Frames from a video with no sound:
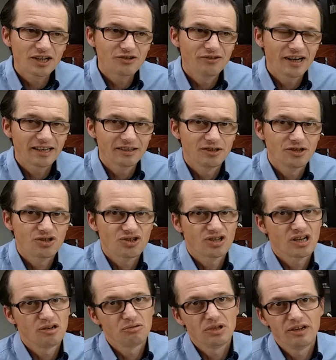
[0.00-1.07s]
czwarty
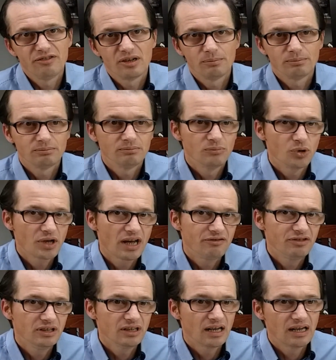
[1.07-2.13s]
strzał, nie wiem, moja
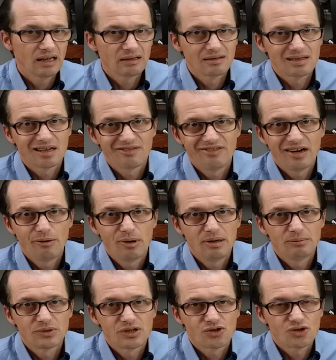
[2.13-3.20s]
wina,
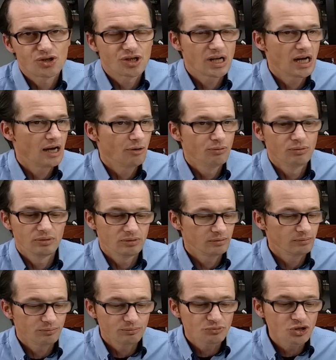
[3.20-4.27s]
zerwałem strzał
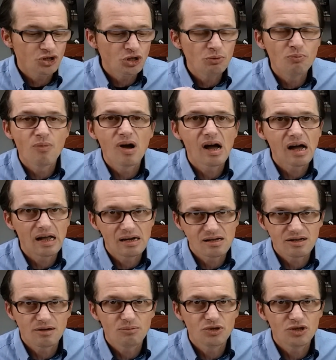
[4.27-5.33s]

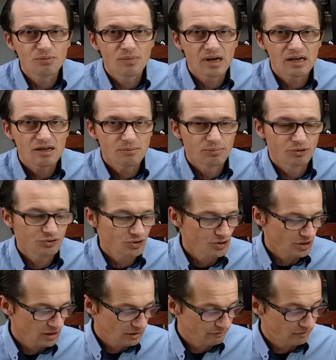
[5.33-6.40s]
minimalnie, minimalnie
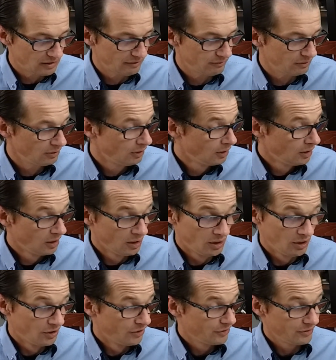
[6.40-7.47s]
poniżej i w lewo.
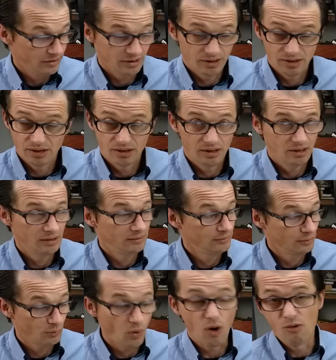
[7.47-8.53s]
Eee,
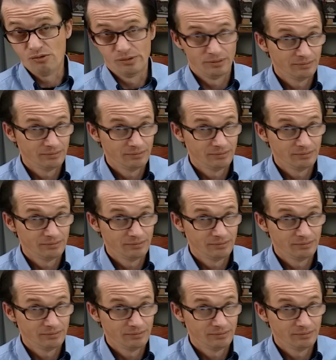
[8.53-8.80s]
wow,